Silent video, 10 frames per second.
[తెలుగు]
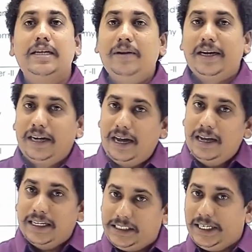సిమిలర్గా
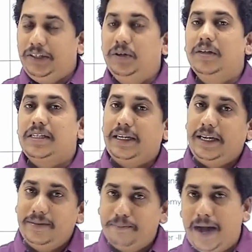షెడ్యూల్స్
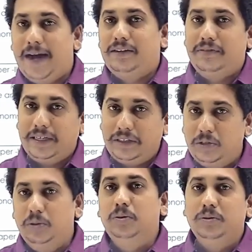అని పార్ట్ వన్
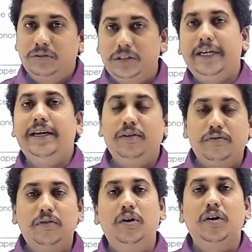టూ త్రీ
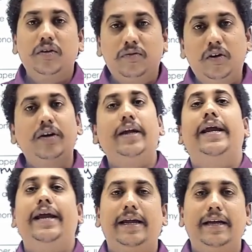ఫోర్ ఫోర్
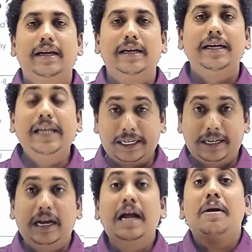ఏ ఈ
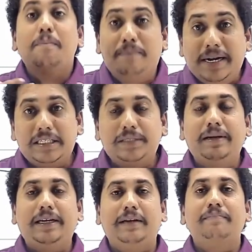రకంగా బిల్స్
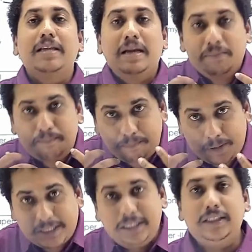మేకింగ్
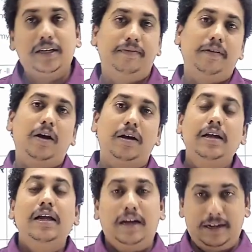ప్రొసీజర్ ఆఫ్ లా
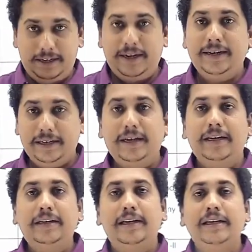ఇన్
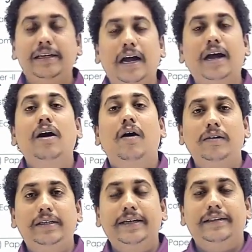ఇన్ ఇండియా
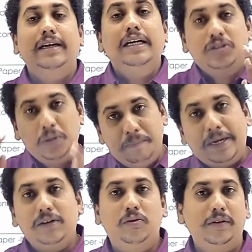ఆల్టుగెదర్
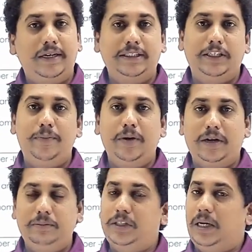సుప్రీం కోర్ట్ అని చెప్పి
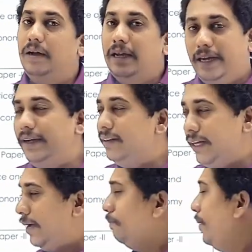ఒక అంశాలు ఇది